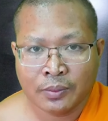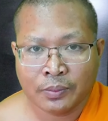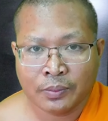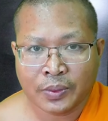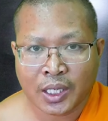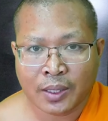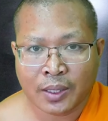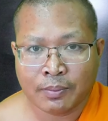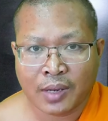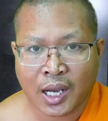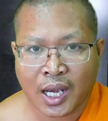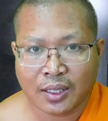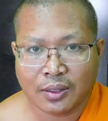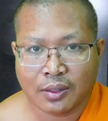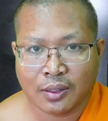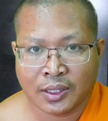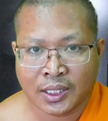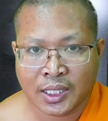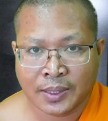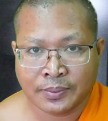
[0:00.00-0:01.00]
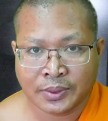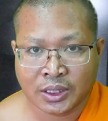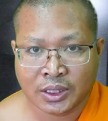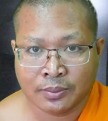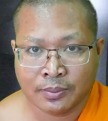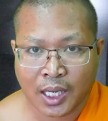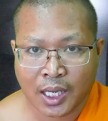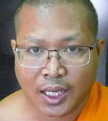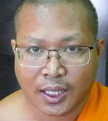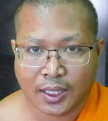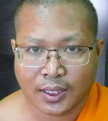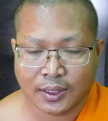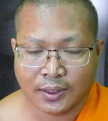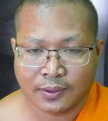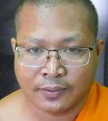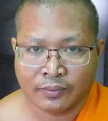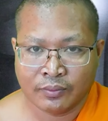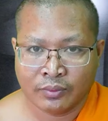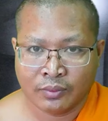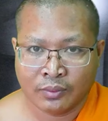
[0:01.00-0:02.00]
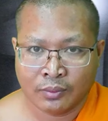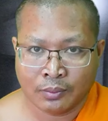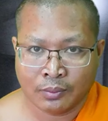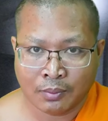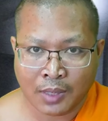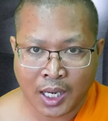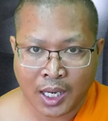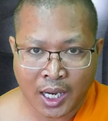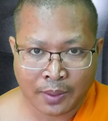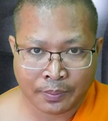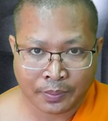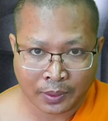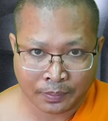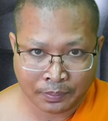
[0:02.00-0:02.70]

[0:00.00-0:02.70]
bè bát đỏ riêng smart bài